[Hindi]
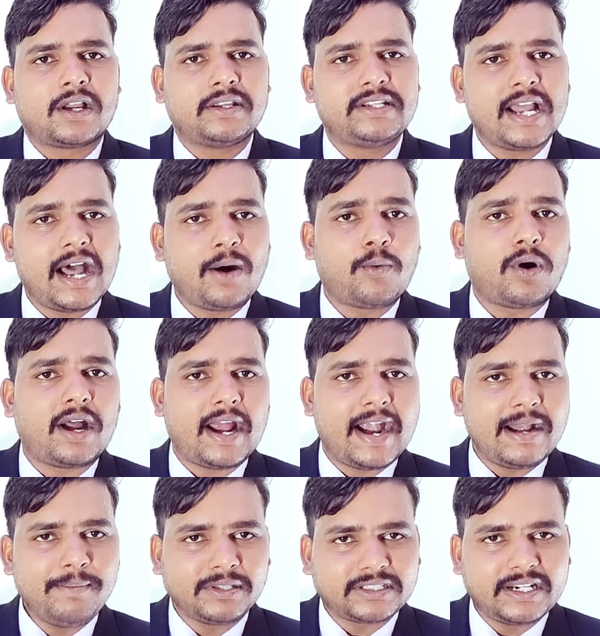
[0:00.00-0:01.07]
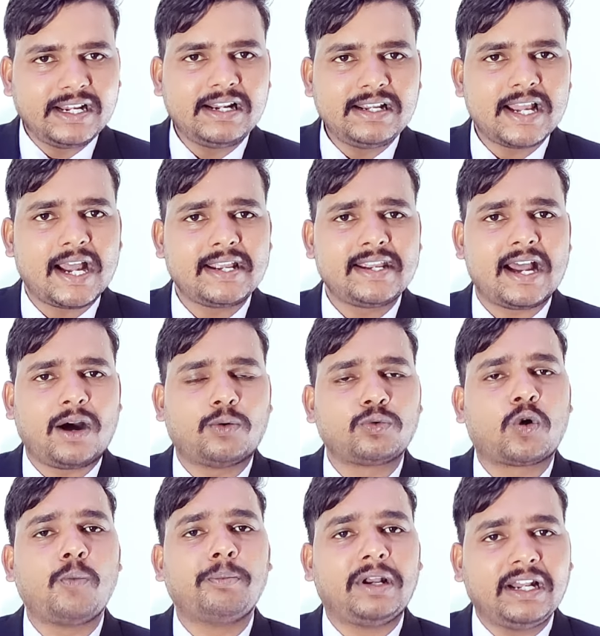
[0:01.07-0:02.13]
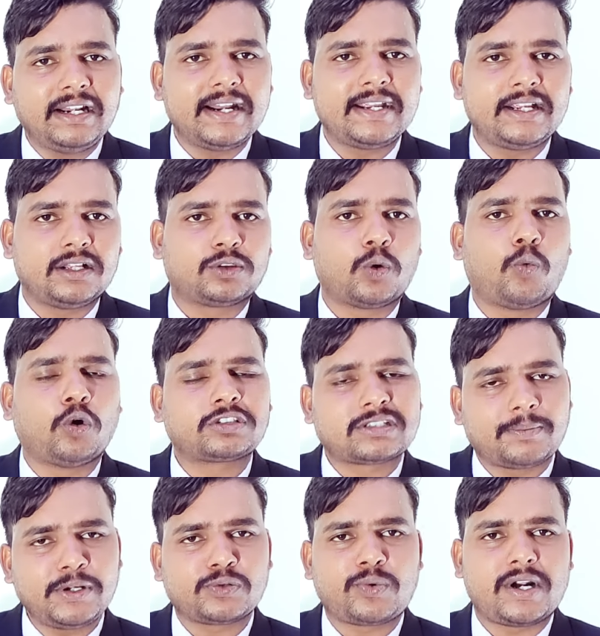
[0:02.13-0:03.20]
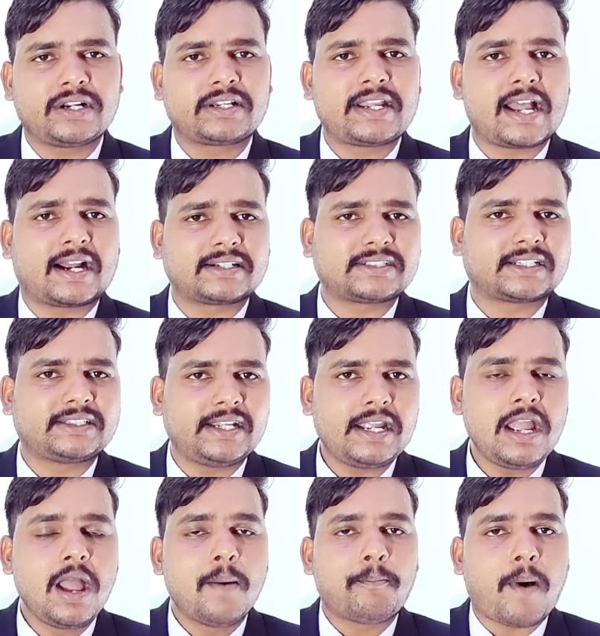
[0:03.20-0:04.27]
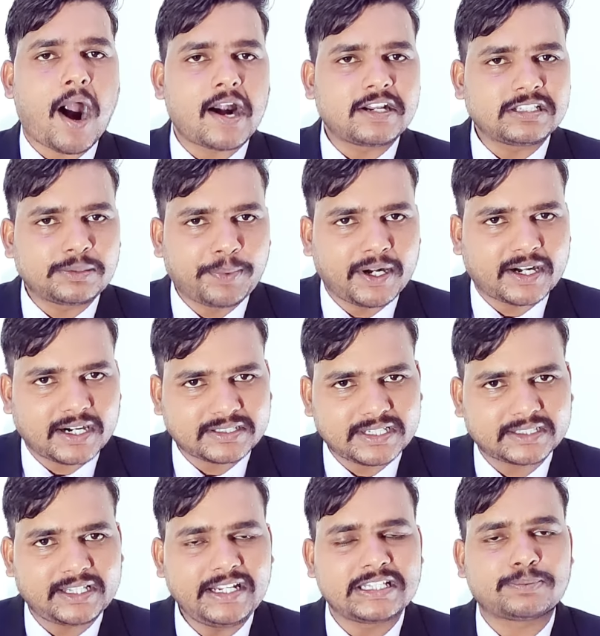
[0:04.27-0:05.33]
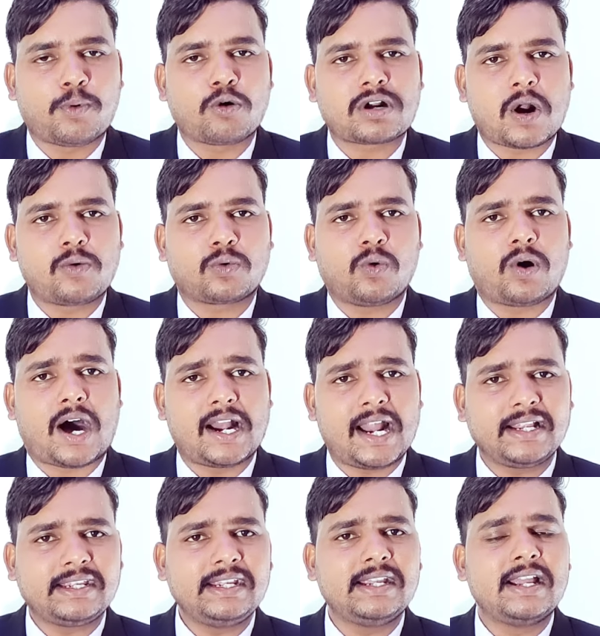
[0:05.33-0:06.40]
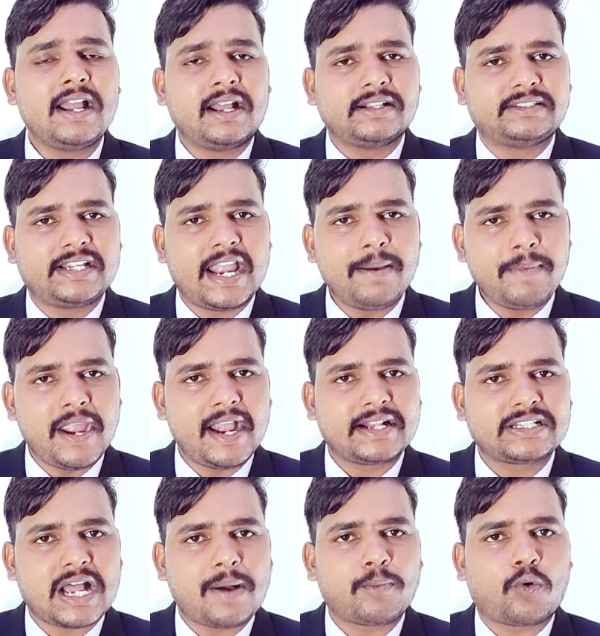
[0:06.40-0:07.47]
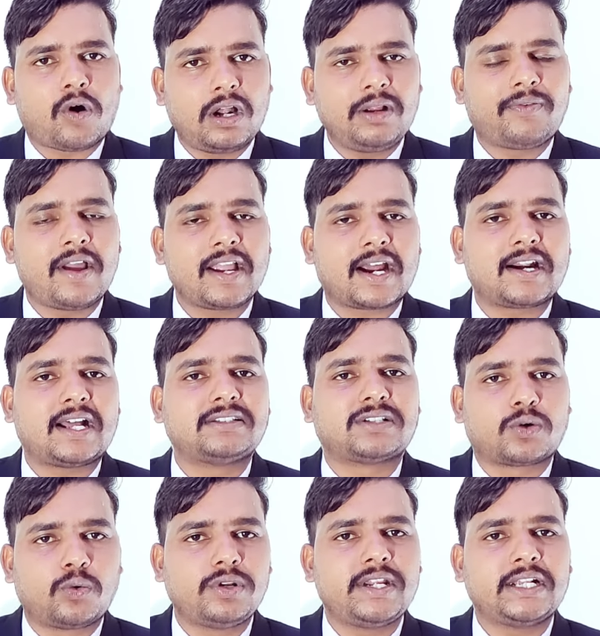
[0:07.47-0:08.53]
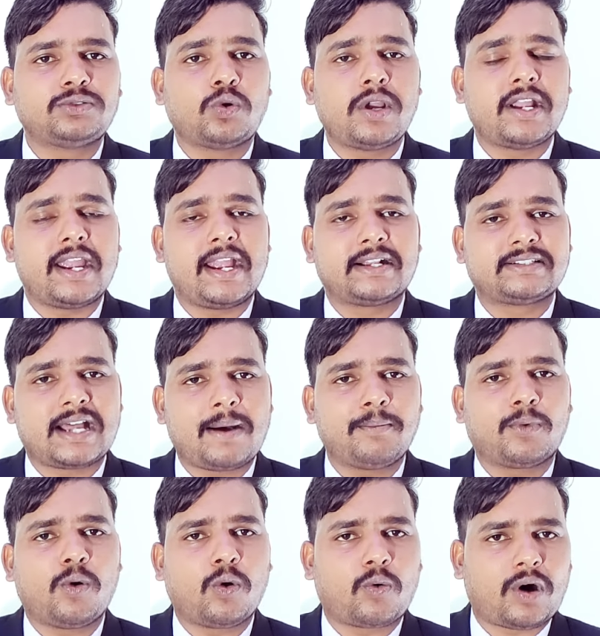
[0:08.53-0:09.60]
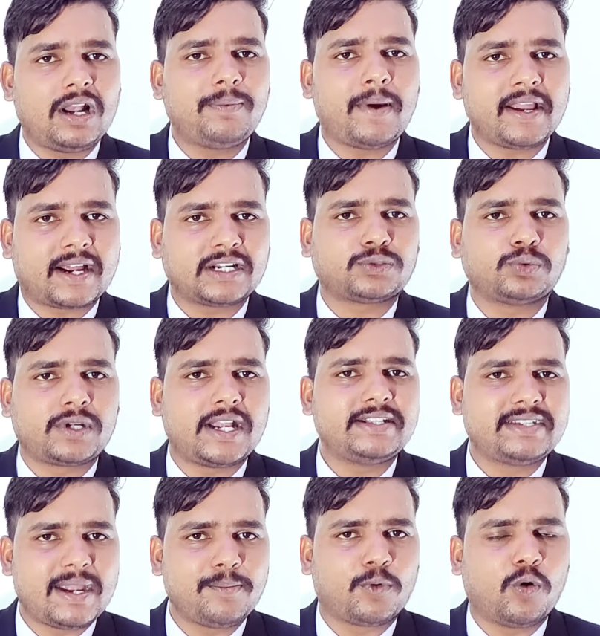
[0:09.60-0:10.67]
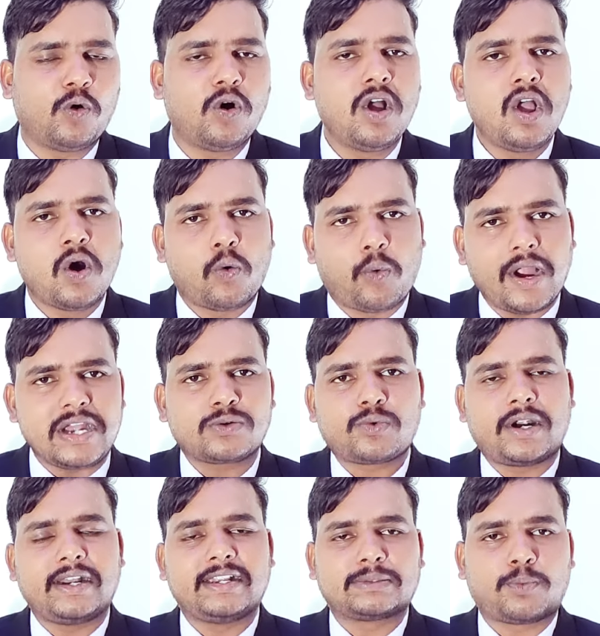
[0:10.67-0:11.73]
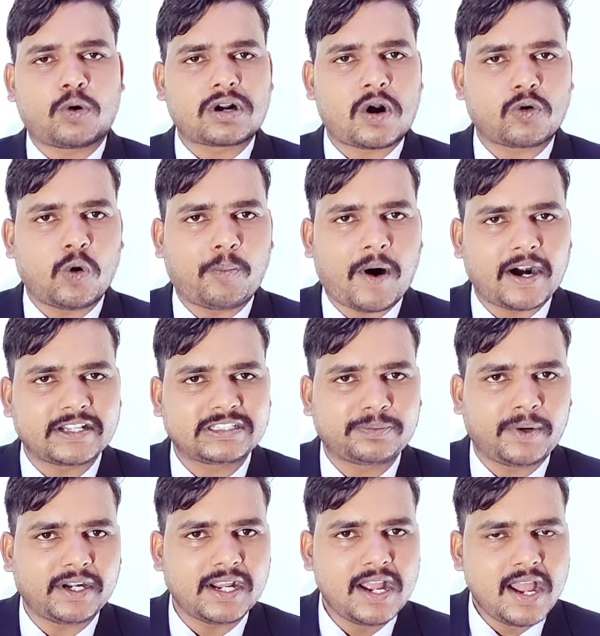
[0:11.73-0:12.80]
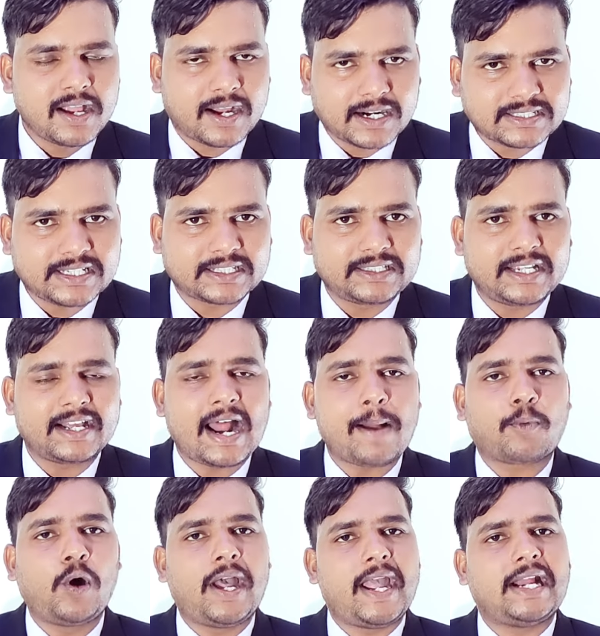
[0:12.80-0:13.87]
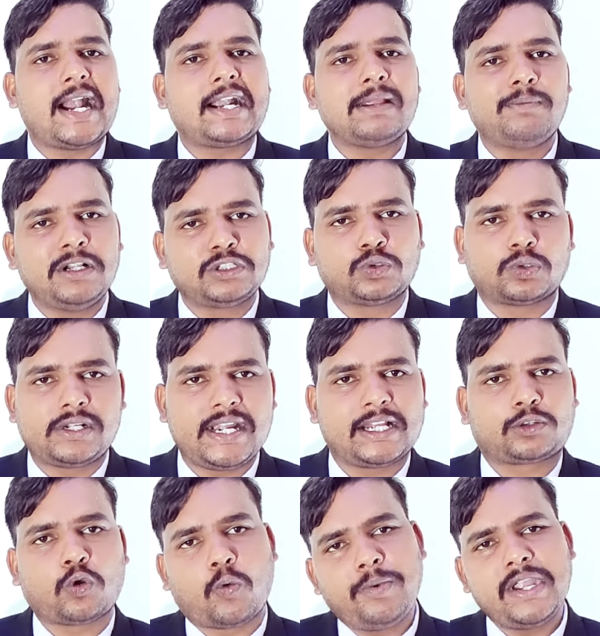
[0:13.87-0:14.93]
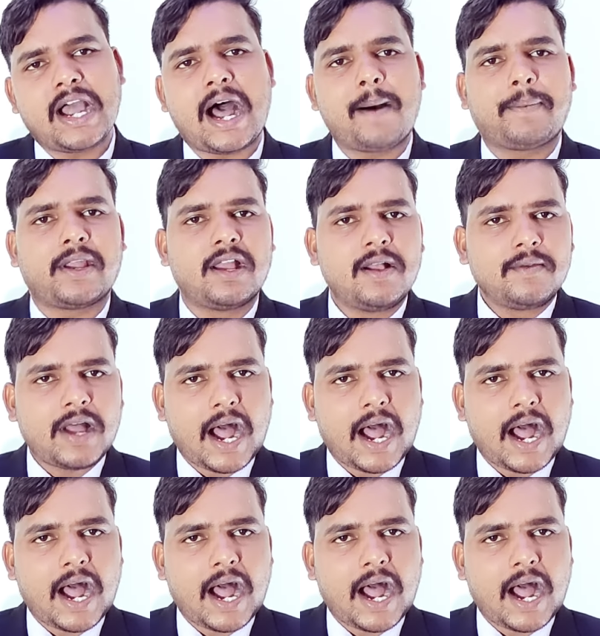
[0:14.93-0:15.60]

या एडमिशन नहीं लिया या उनको मिली नहीं तो वो सभी स्टूडेंट क्या कर सकते हैं पार्टिसिपेट कर सकते हैं स्पोर्ट राउंड को हालांकि जेम एग्जाम क्वालिफाई करना जरूरी है जो एग्जाम को क्वालिफाई कर चुके हैं जेम को वही स्टूडेंट स्पोर्ट राउंड को पार्टिसिपेट कर सकते हैं अगर आपको एन मिल चुकी है तो भी आप